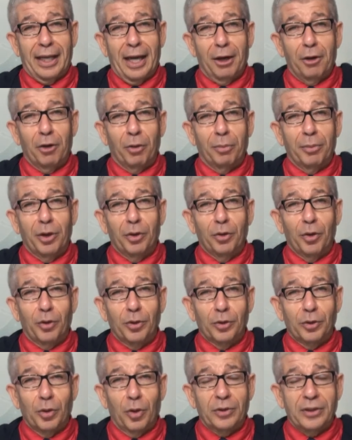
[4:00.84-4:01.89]
geliyor
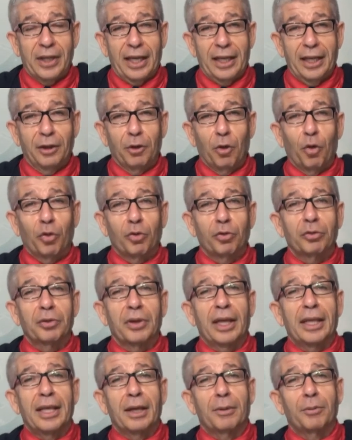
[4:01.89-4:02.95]
1997. Onun
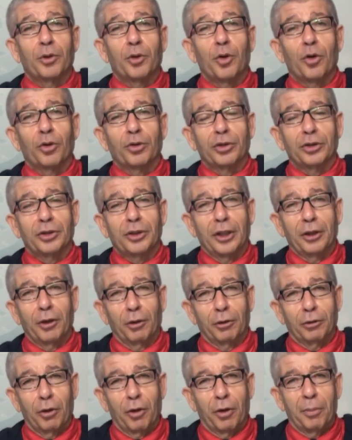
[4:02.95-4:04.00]
da 24.
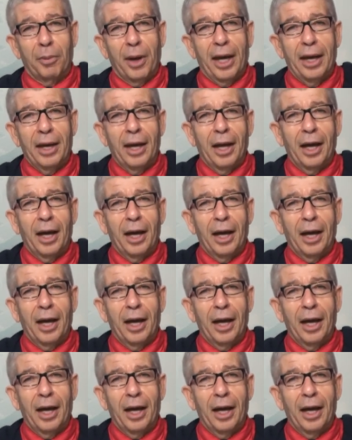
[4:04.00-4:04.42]
yıl dönümü.